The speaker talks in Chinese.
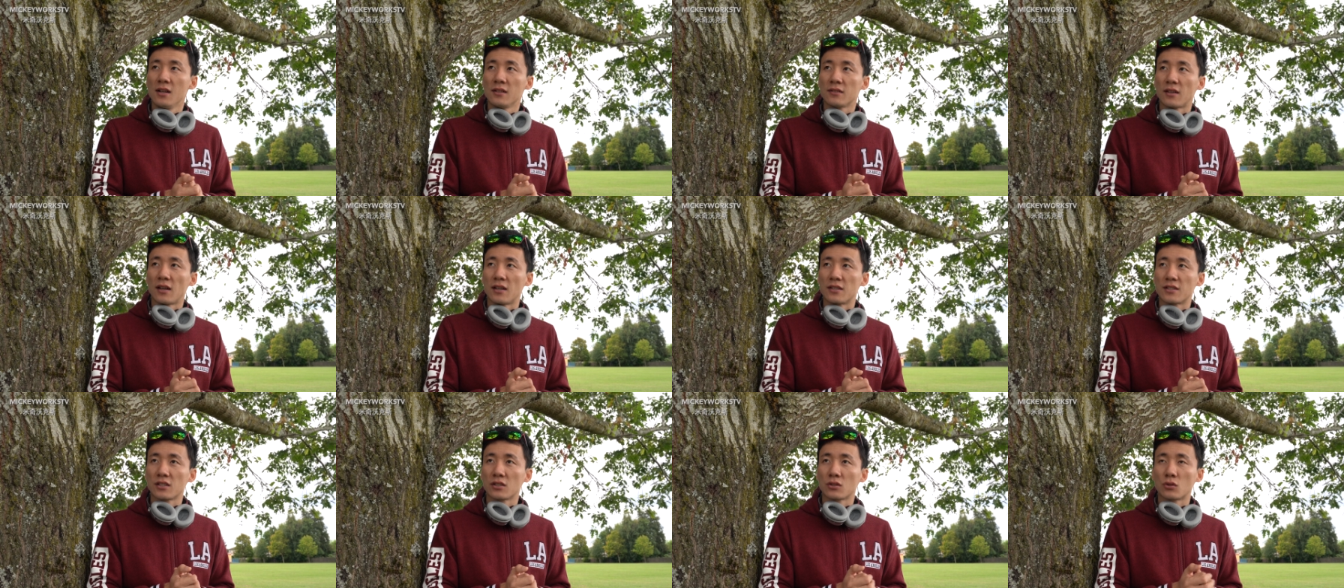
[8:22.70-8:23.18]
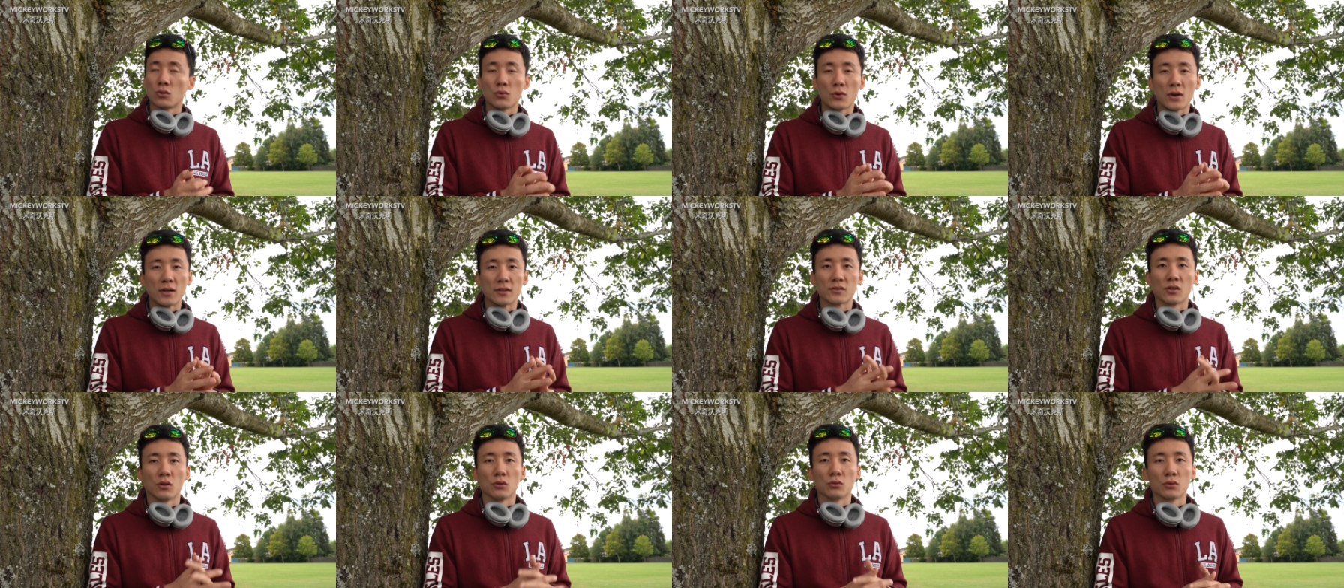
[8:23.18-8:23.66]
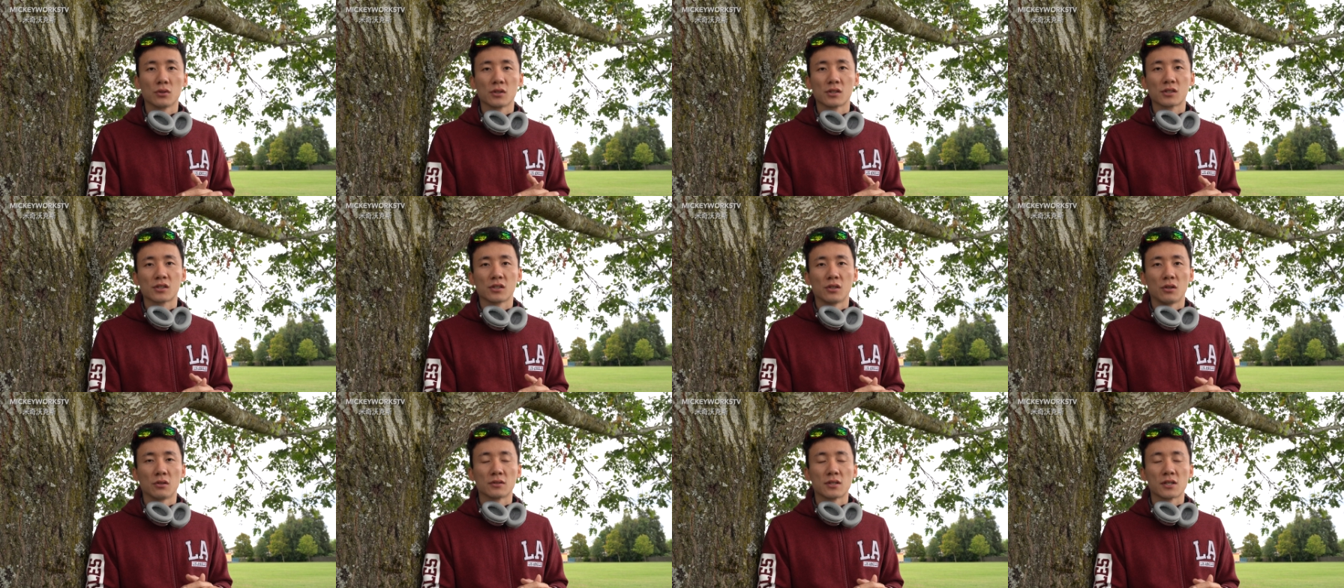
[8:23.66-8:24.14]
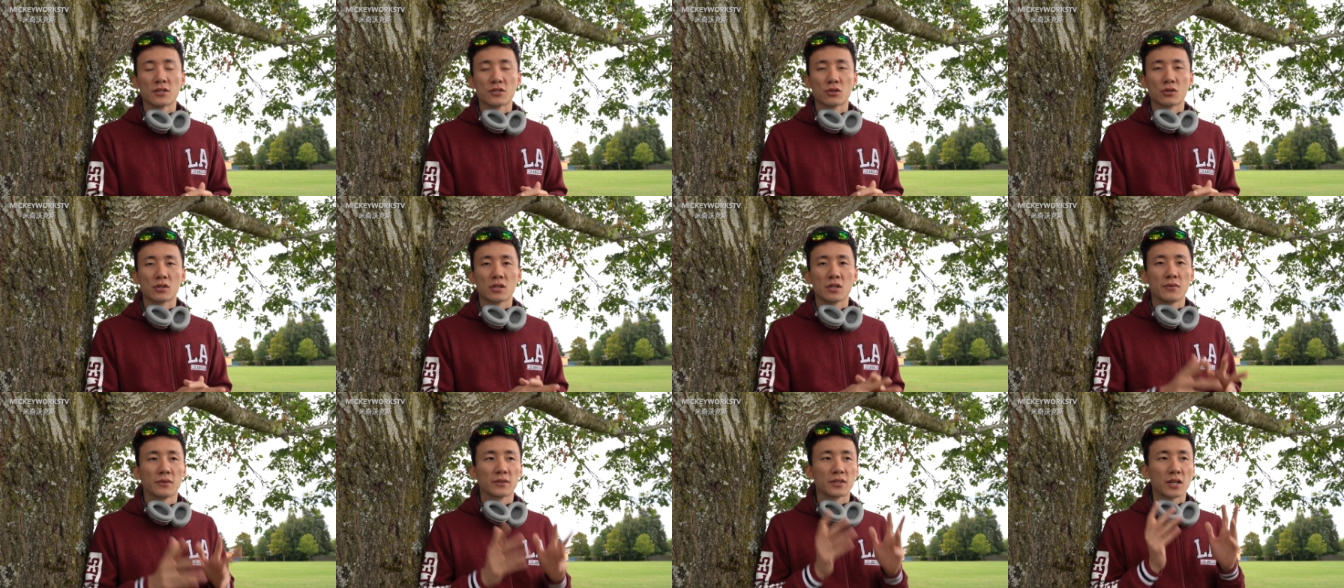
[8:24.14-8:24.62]
在这个公园走路的时候呢，就
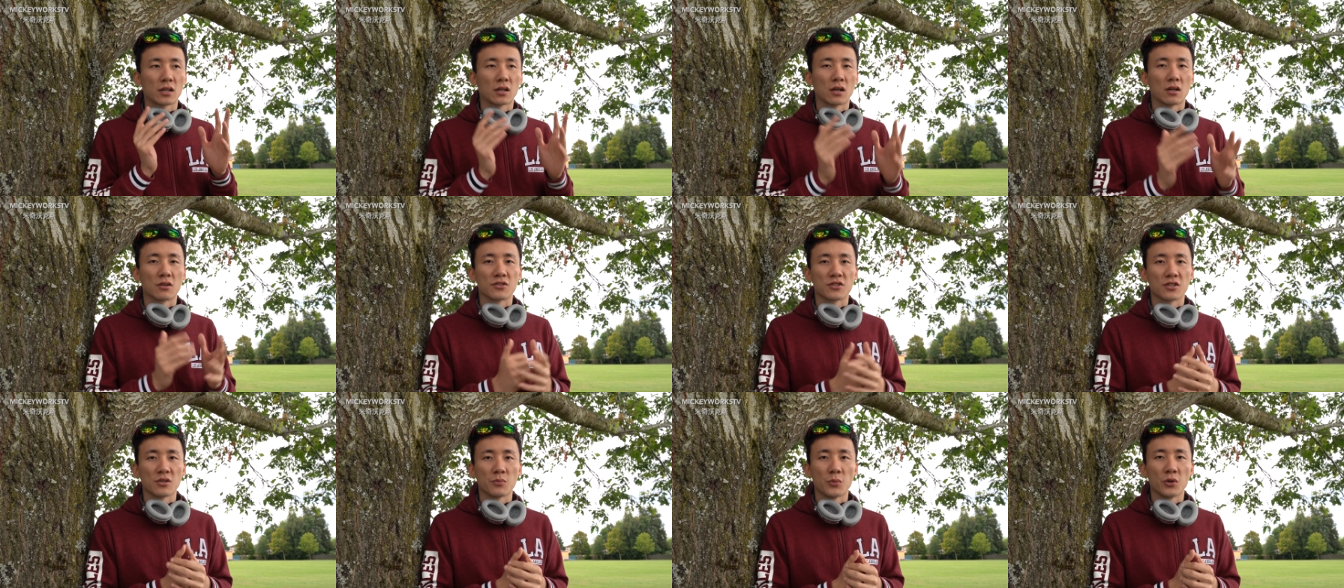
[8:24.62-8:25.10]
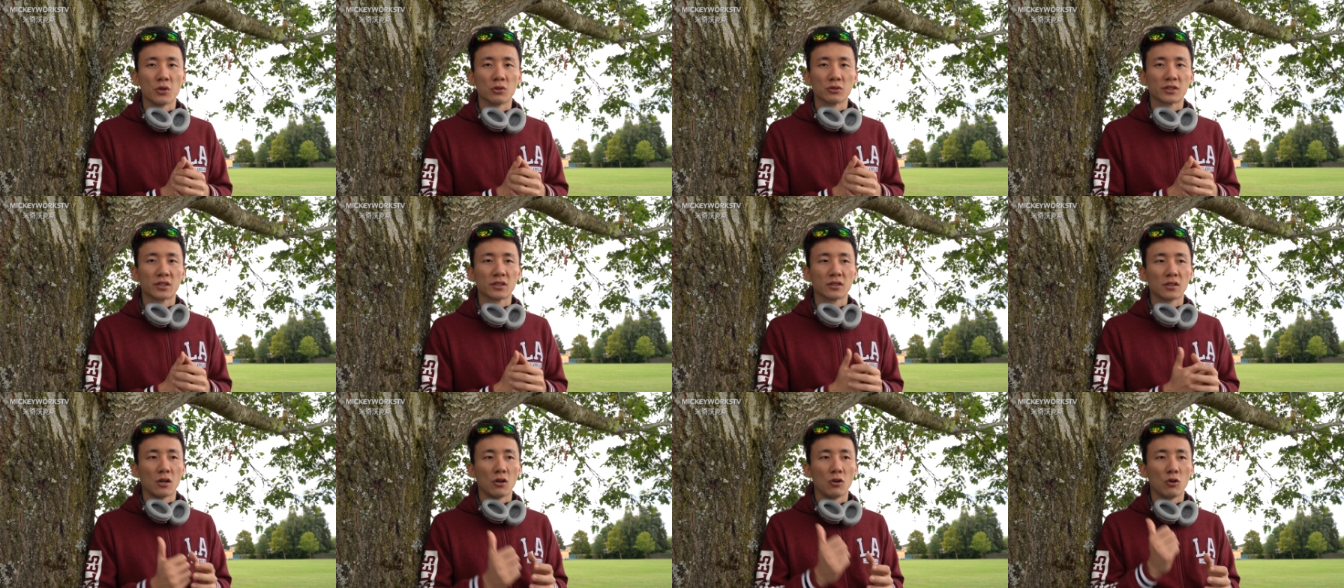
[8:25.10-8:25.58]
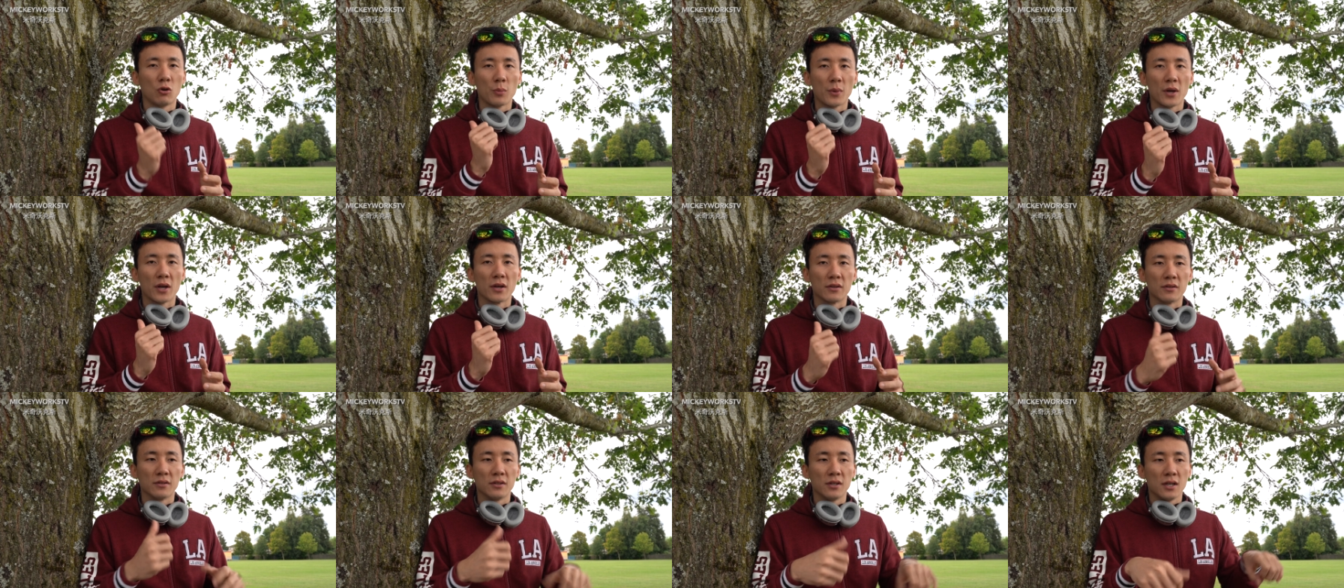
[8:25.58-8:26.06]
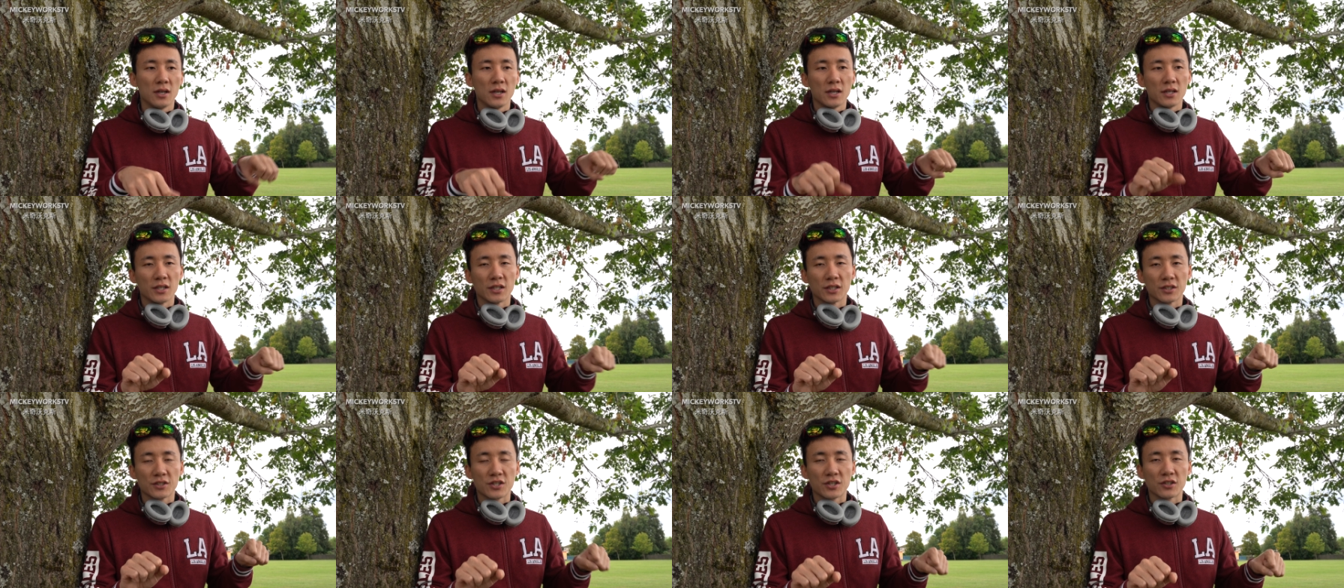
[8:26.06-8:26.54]
是因为戴着耳机没有听到后面
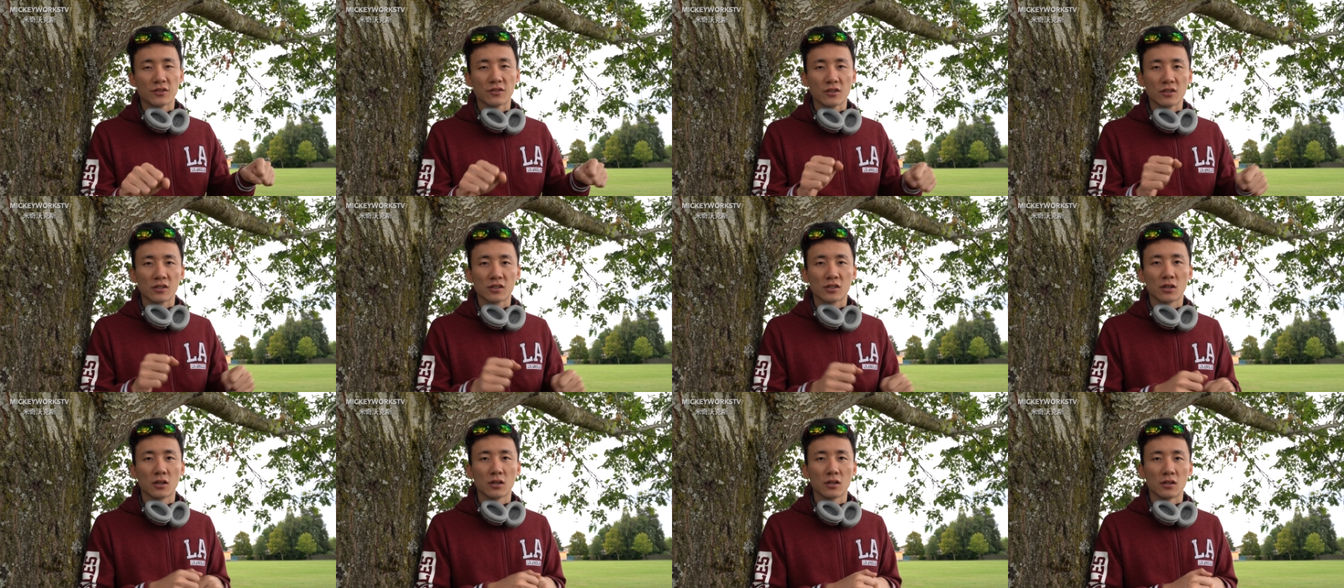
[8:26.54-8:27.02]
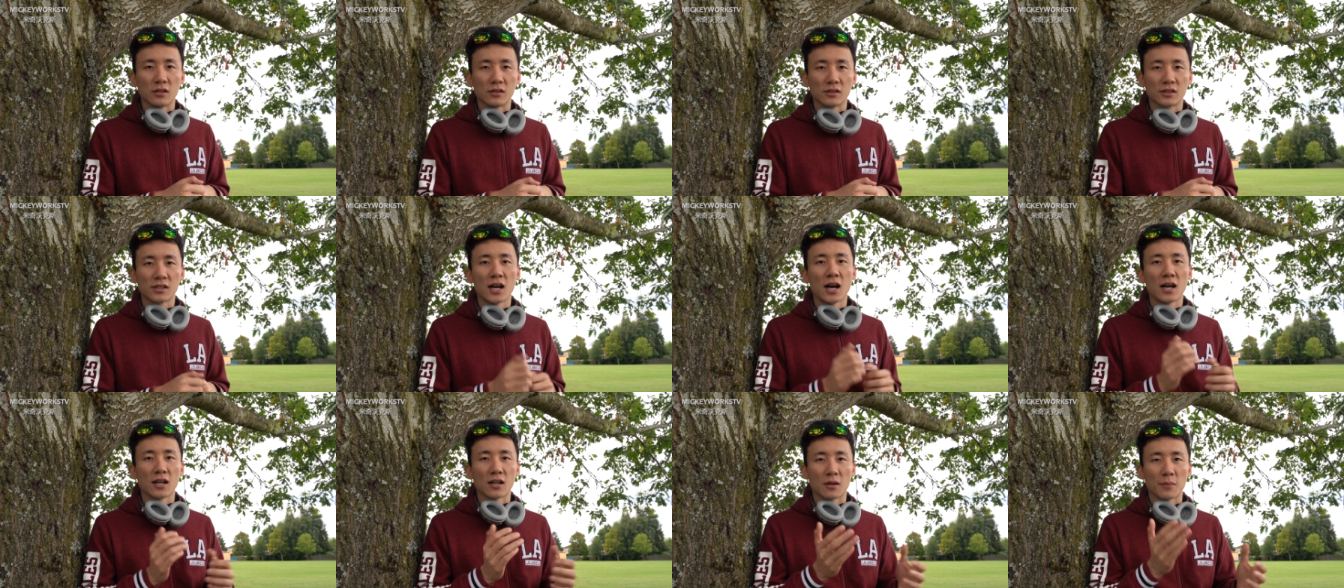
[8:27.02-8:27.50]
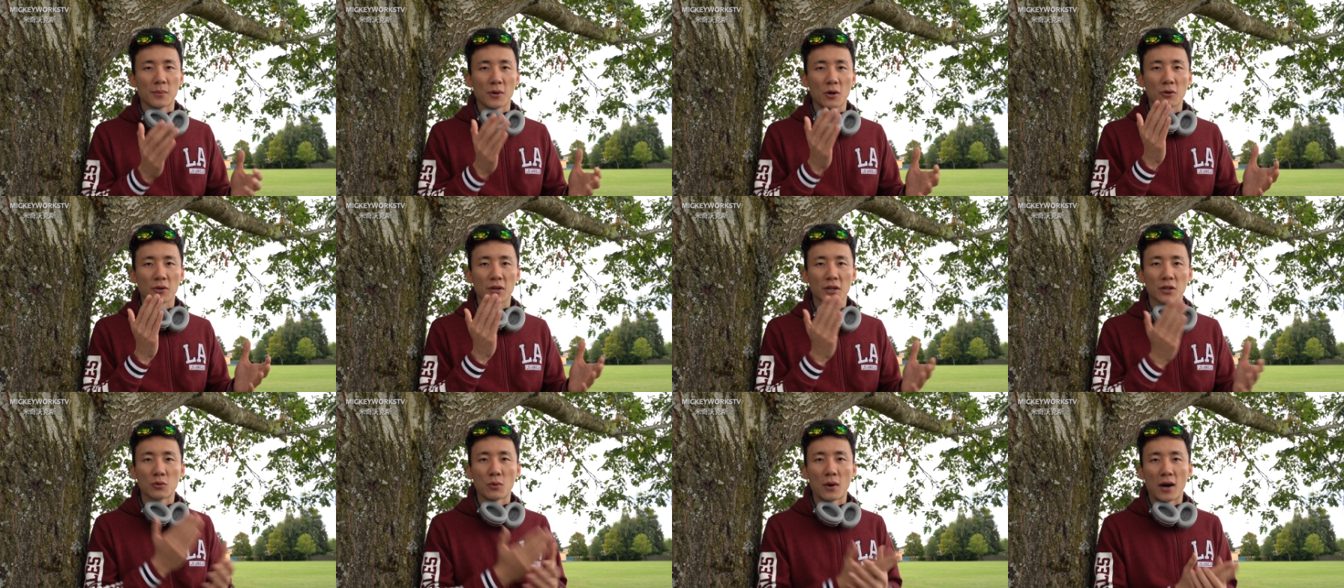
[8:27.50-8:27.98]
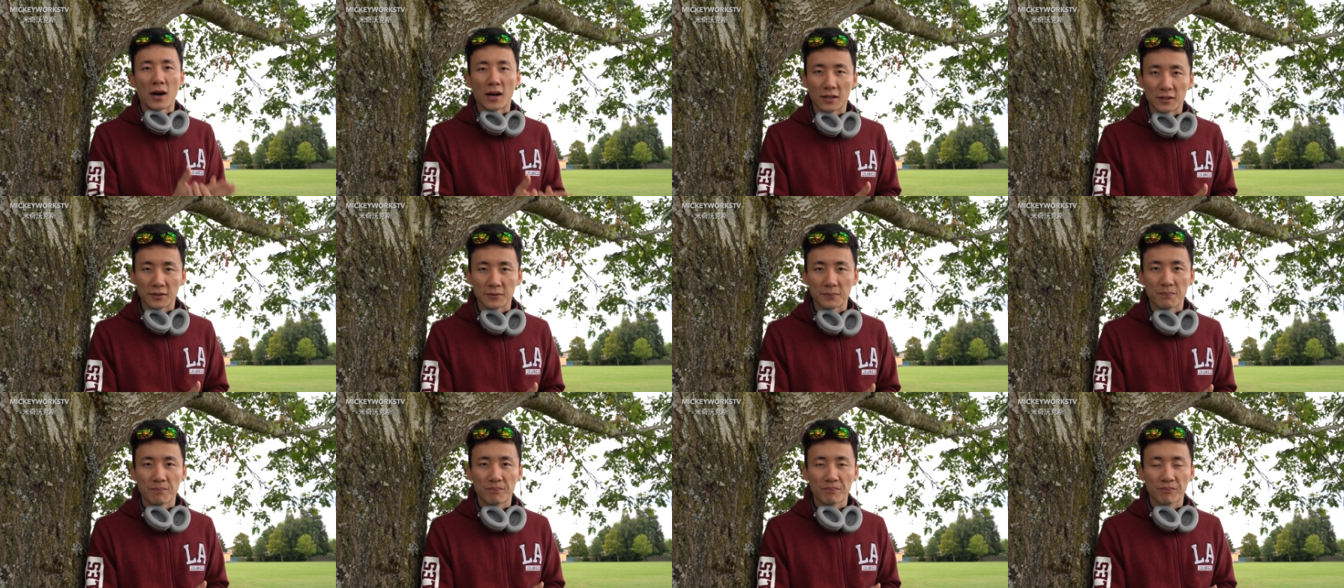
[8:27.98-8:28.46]
一个骑自行车的人，差点把我给剐了。